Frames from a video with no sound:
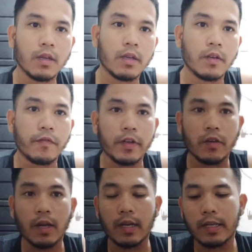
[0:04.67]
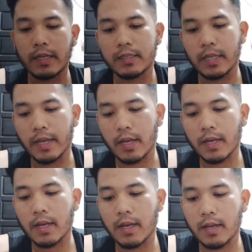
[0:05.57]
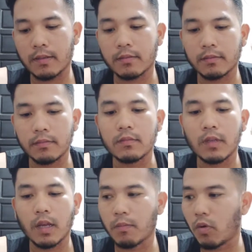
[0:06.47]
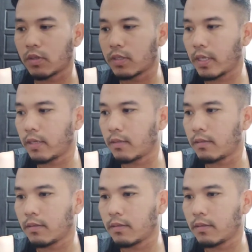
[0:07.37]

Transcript: Di video kali ini saya akan unboxing